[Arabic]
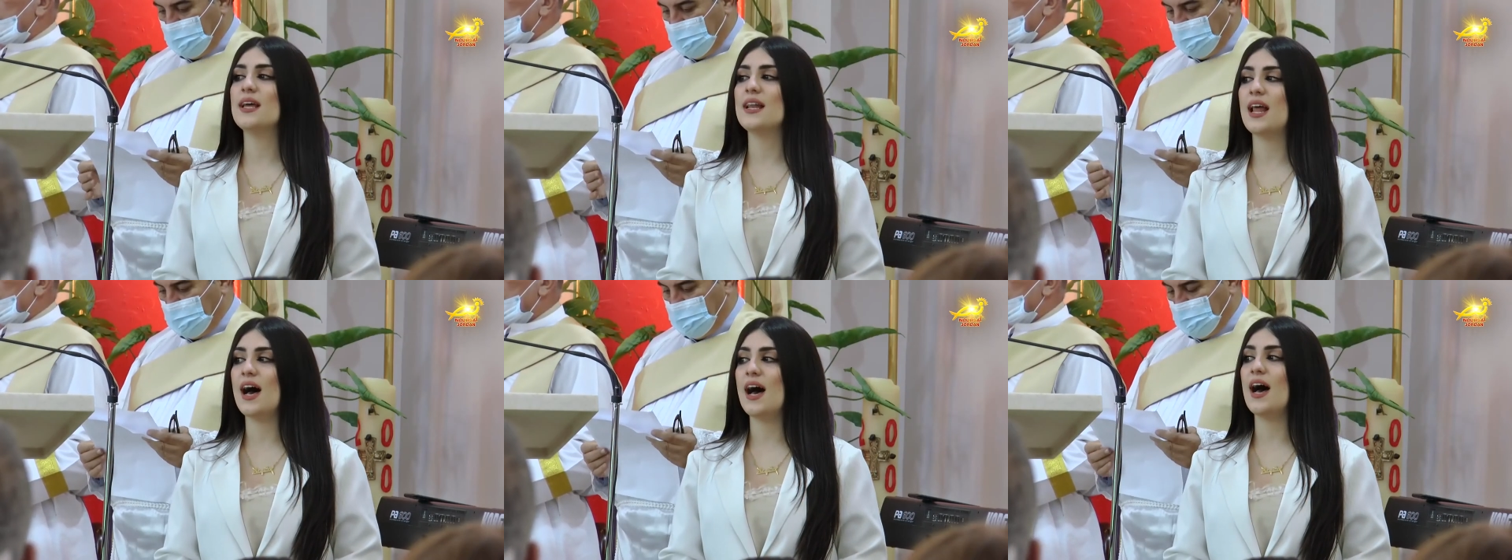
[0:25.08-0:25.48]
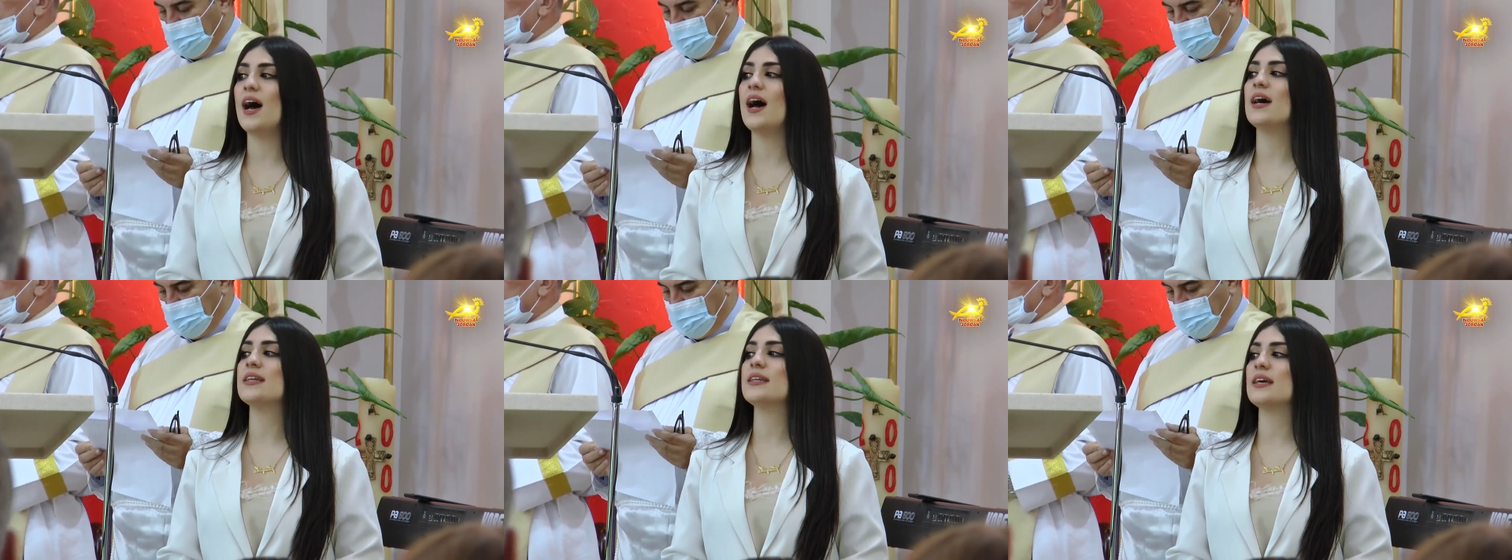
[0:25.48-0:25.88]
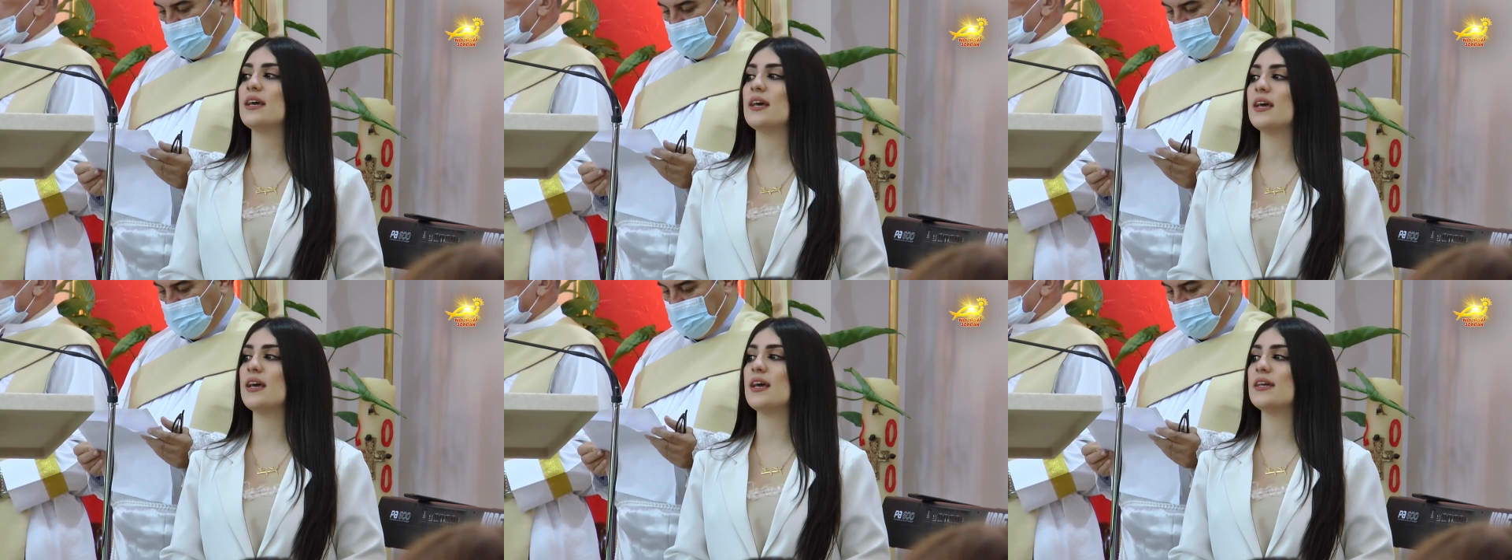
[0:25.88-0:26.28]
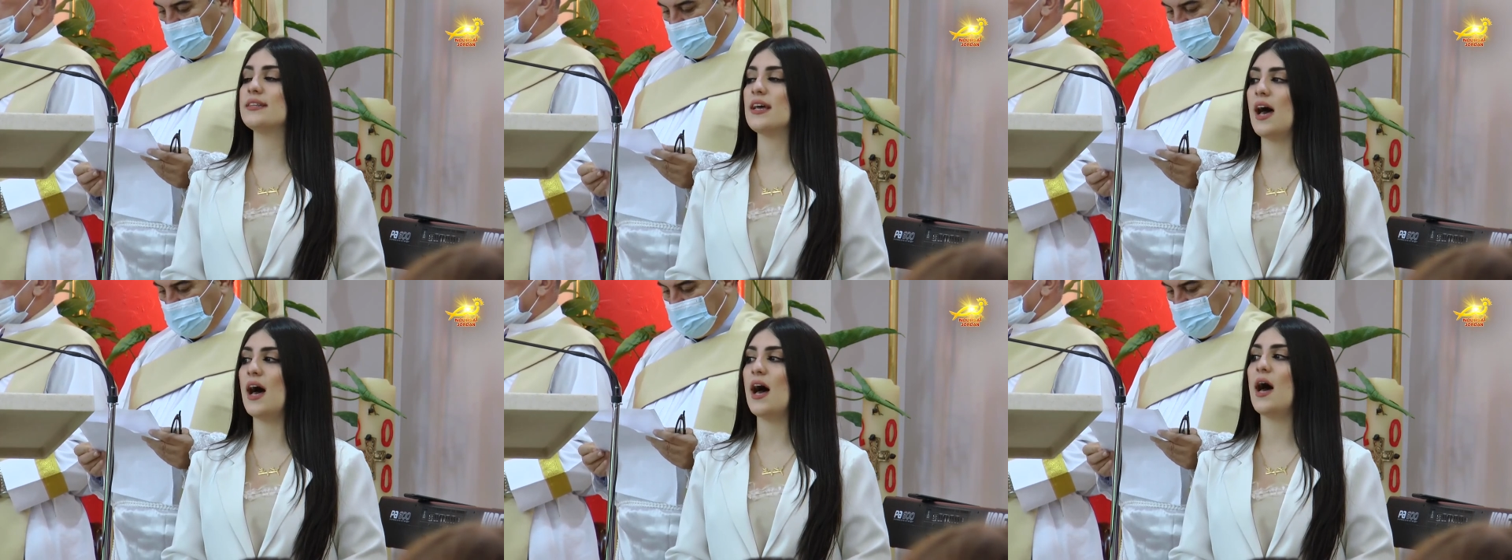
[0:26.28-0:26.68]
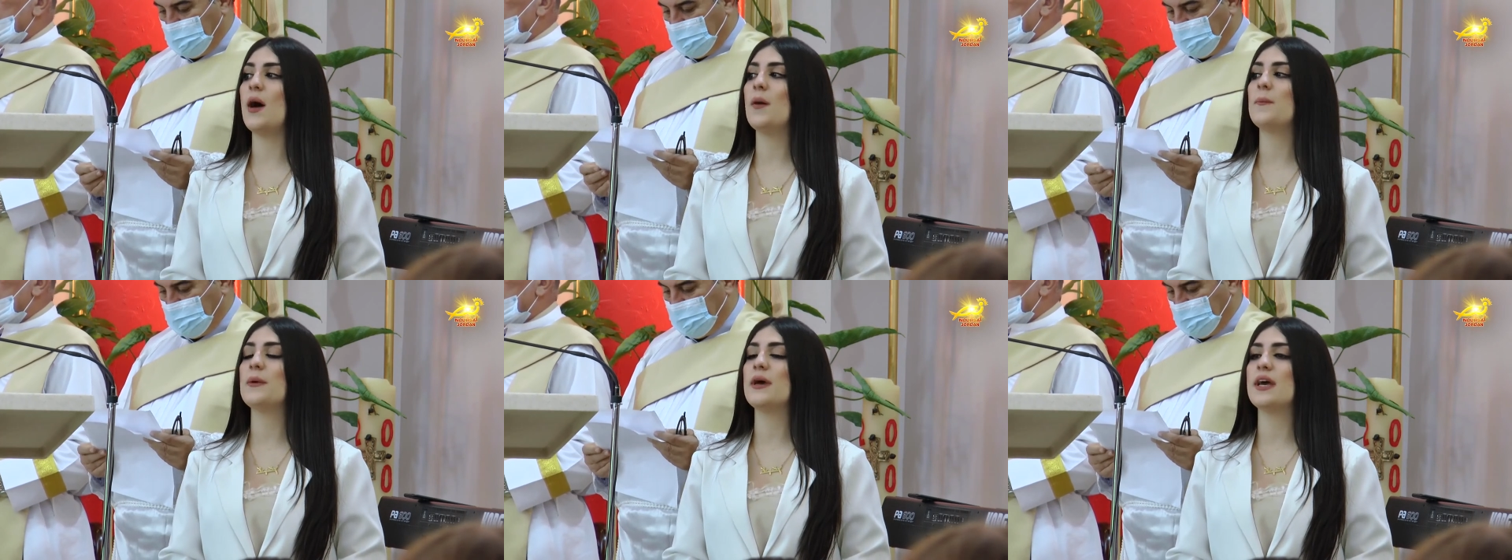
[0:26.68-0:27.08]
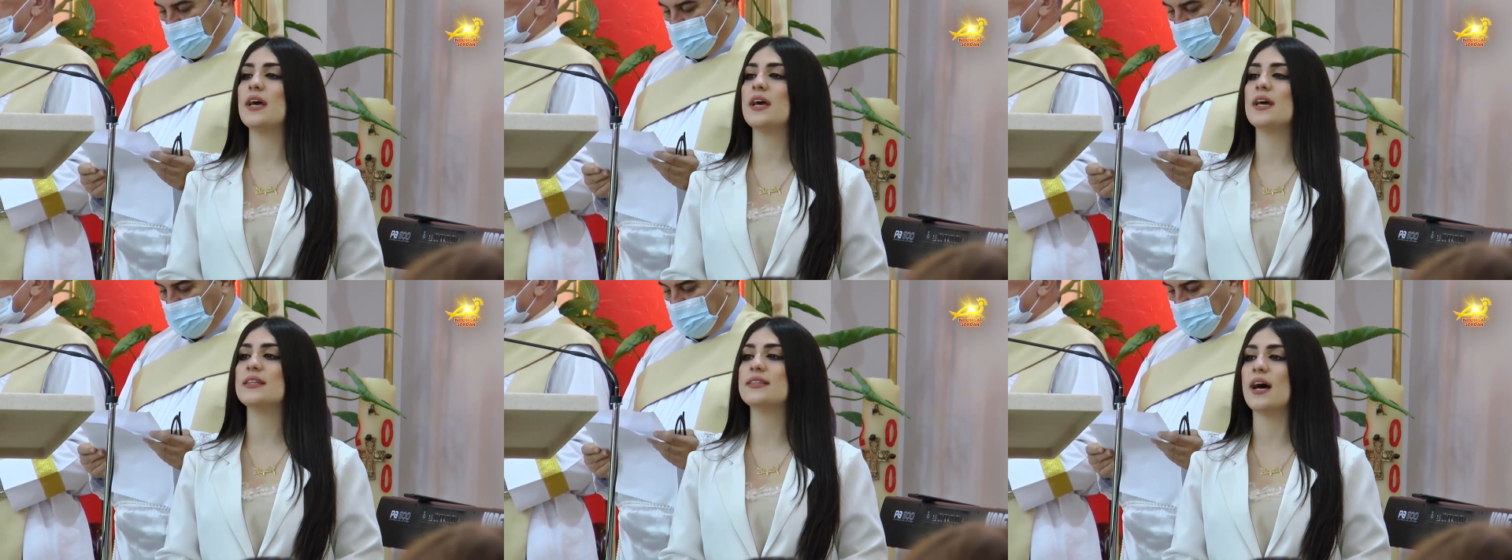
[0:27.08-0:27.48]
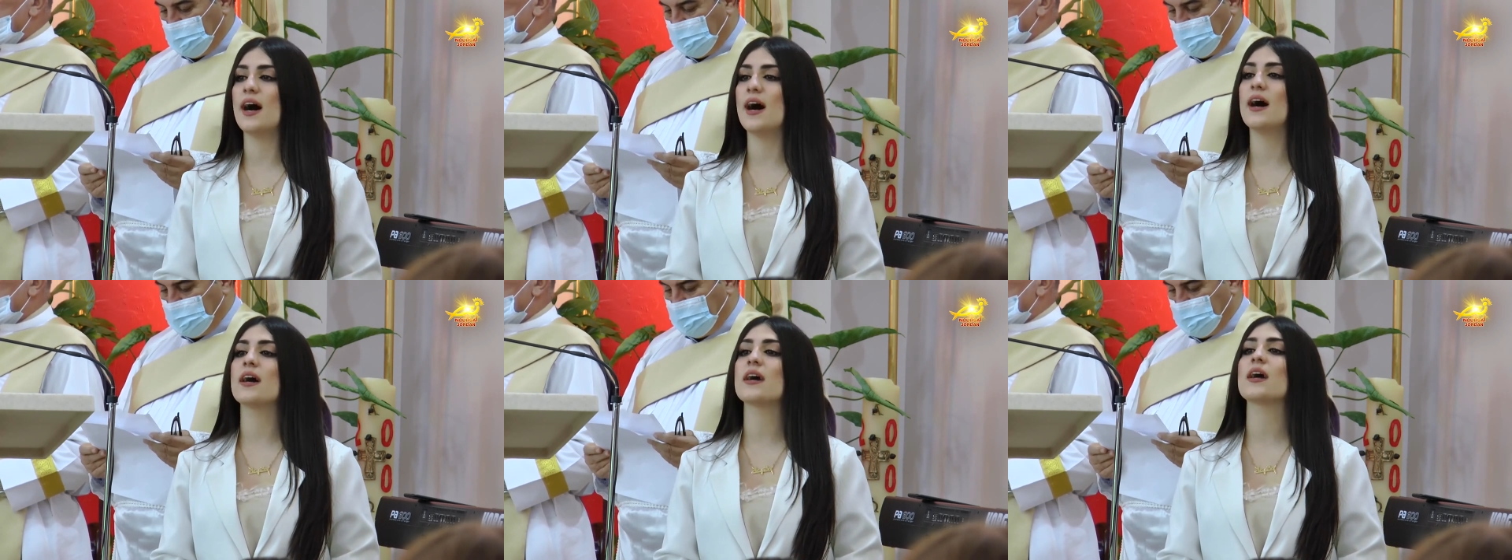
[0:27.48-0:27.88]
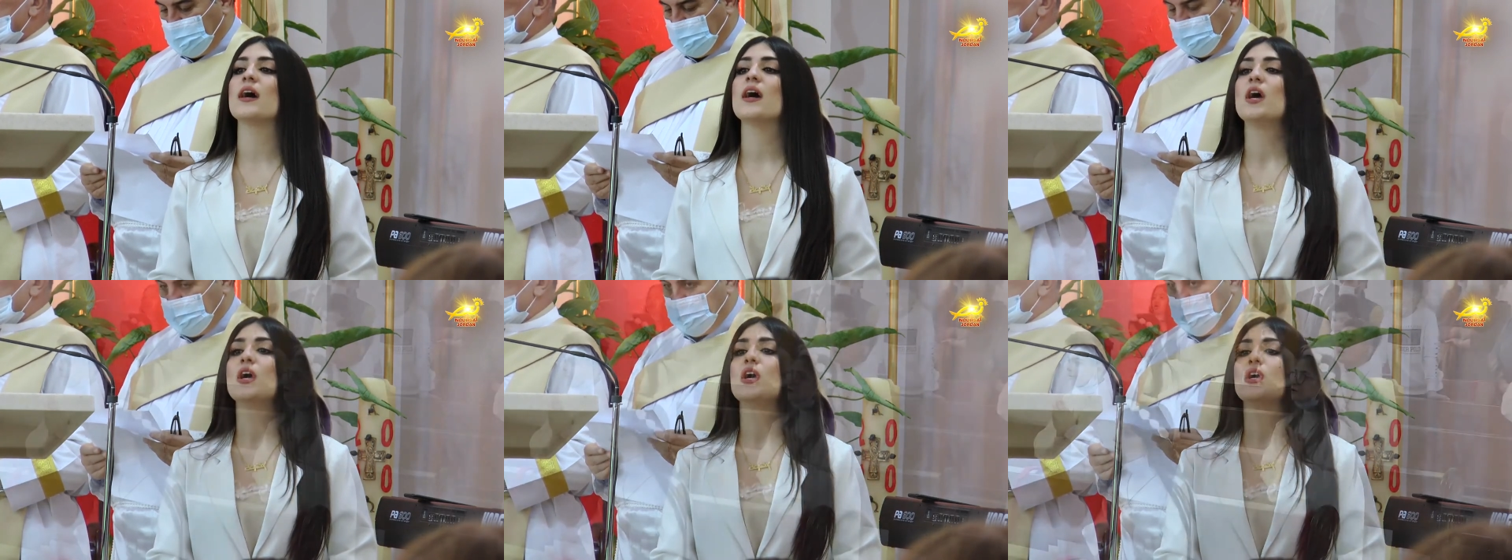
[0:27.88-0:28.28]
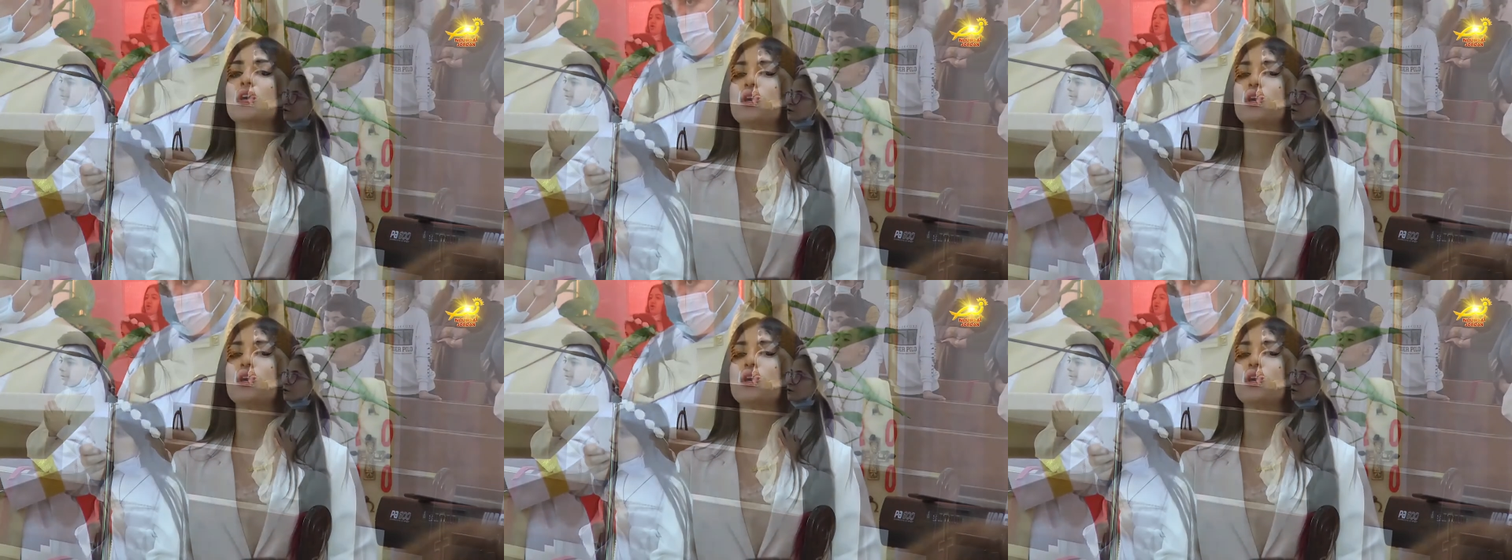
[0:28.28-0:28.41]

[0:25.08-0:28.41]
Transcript: حيث اقتصر القداس على الأطفال وذويهم فقط